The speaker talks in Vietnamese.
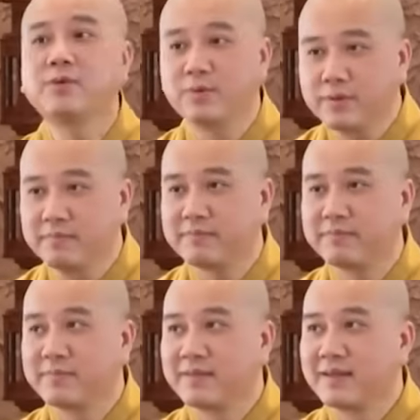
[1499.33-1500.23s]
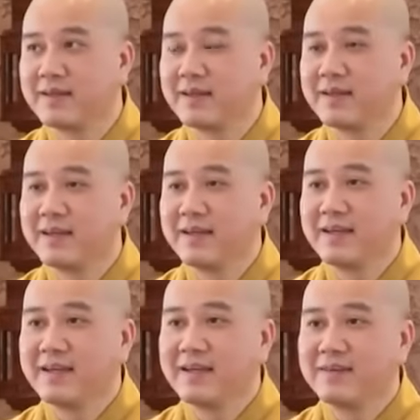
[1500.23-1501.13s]
rủi
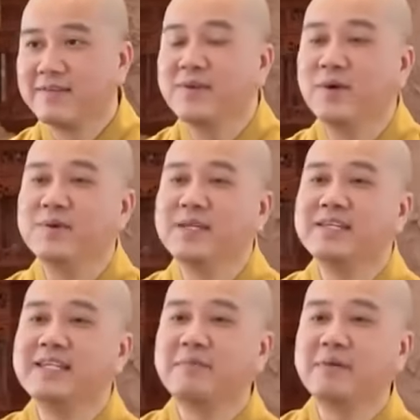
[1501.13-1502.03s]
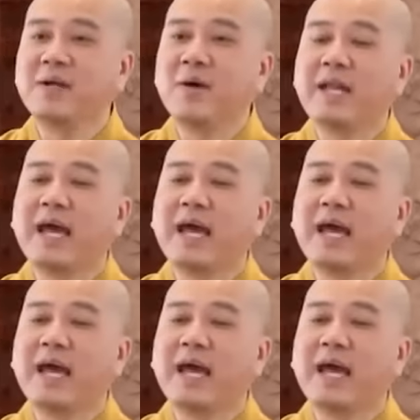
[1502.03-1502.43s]
ví dụ như giờ mình ngồi